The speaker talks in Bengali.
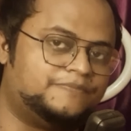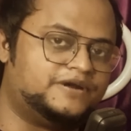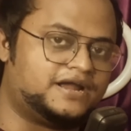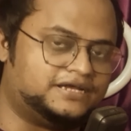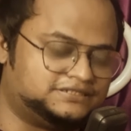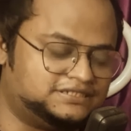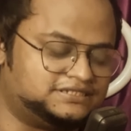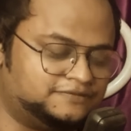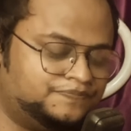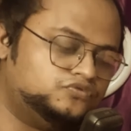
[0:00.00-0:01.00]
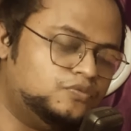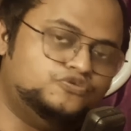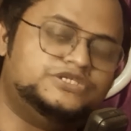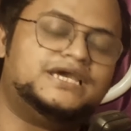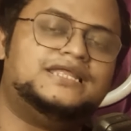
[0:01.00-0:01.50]
আপনার আসতেছে তো
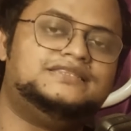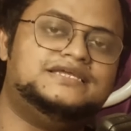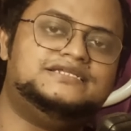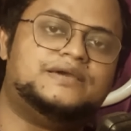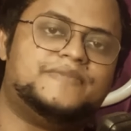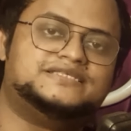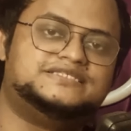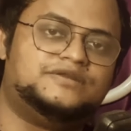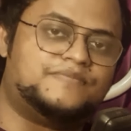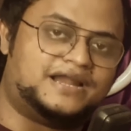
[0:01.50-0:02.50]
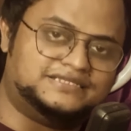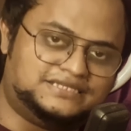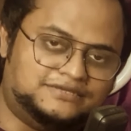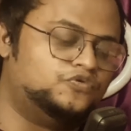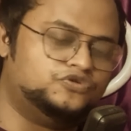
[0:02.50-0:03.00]
বুঝে গেলেন তিনটা মেসেজের মানে
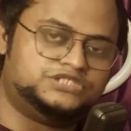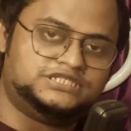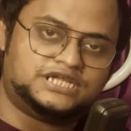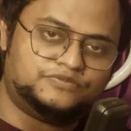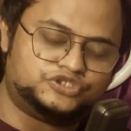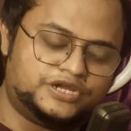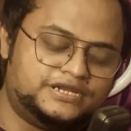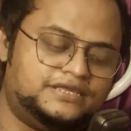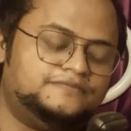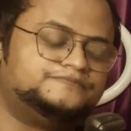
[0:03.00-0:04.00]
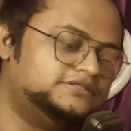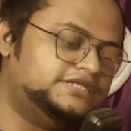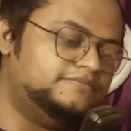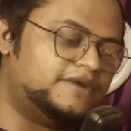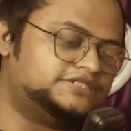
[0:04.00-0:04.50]
কি কোনো চিন্তার বিষয় নেই
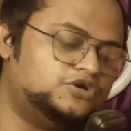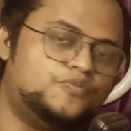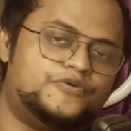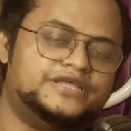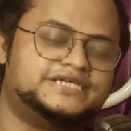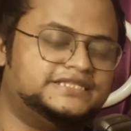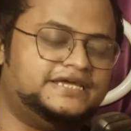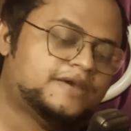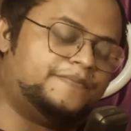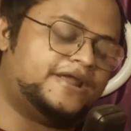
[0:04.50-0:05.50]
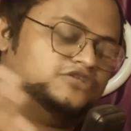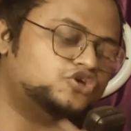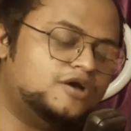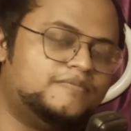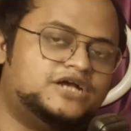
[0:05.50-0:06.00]
তিন মাসের ওপরে যাদের প্রায়
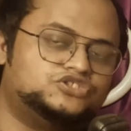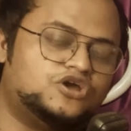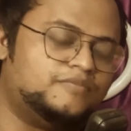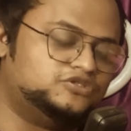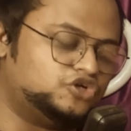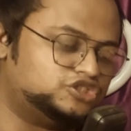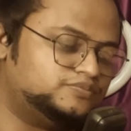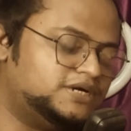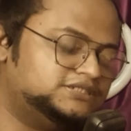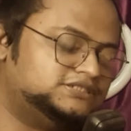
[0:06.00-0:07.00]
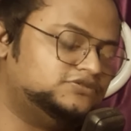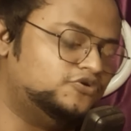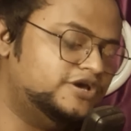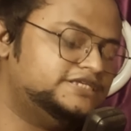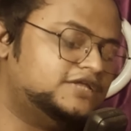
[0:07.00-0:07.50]
ছয় মাস নয় মাস দশ মাস
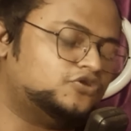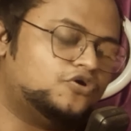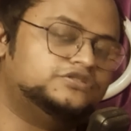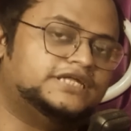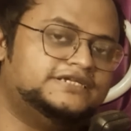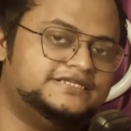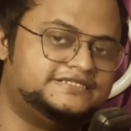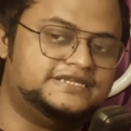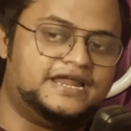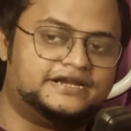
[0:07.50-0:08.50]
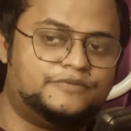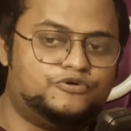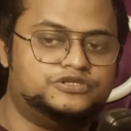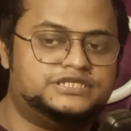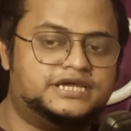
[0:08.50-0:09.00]
হয়ে যায় তখন তাদের স্টিল আন্ডার
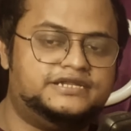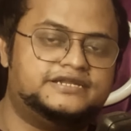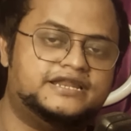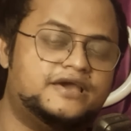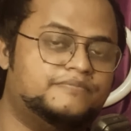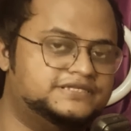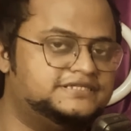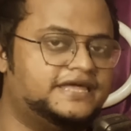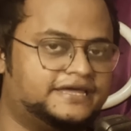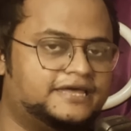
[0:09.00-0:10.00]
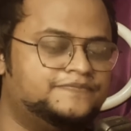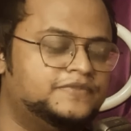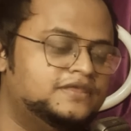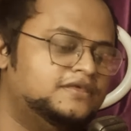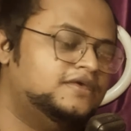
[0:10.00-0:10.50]
প্রসেসিং অ্যাট ইটালি অ্যাম্বাসি দেখায়
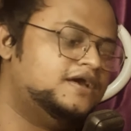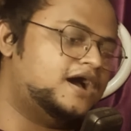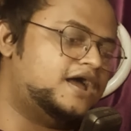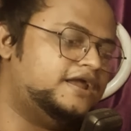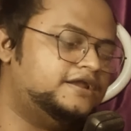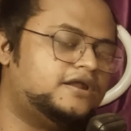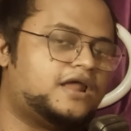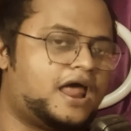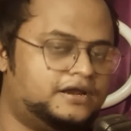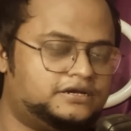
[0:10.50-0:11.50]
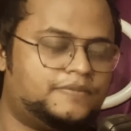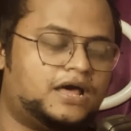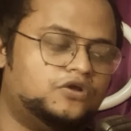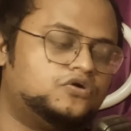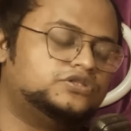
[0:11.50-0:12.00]
আর এটার আরেকটা
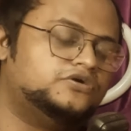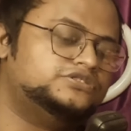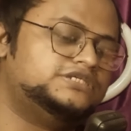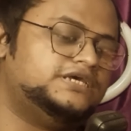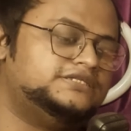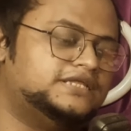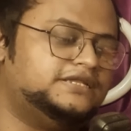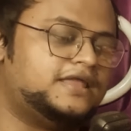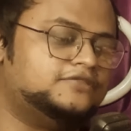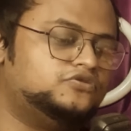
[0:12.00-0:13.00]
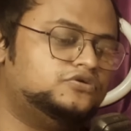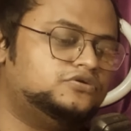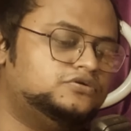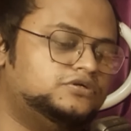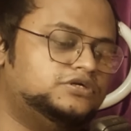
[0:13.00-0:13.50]
ভালো কথা হচ্ছে যাদের এত
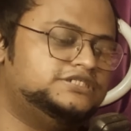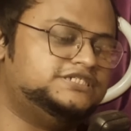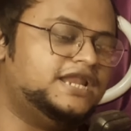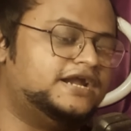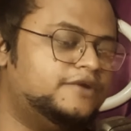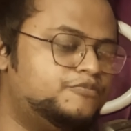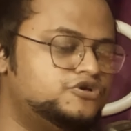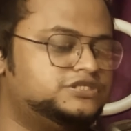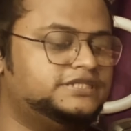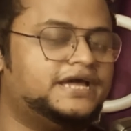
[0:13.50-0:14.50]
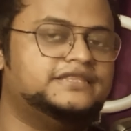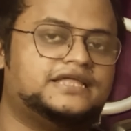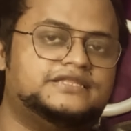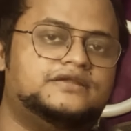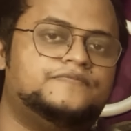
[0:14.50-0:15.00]
স্টিল আন্ডার প্রসেসিং দেখে তাদের